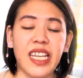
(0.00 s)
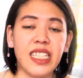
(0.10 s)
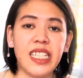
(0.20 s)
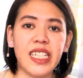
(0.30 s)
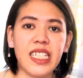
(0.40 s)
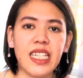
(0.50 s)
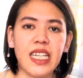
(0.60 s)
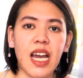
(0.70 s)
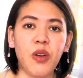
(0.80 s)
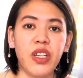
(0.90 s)
Hindi
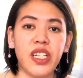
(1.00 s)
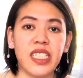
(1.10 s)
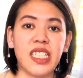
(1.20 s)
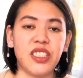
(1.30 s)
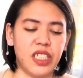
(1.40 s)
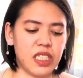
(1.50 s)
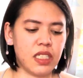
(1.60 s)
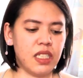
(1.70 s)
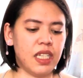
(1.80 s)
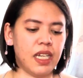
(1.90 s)
ako yung
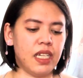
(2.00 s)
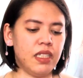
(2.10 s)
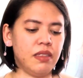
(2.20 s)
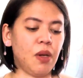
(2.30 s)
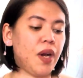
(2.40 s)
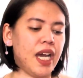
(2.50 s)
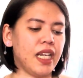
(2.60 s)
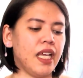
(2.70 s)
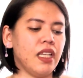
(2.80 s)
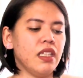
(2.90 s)
nag-suggest na
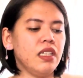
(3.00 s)
tawaran.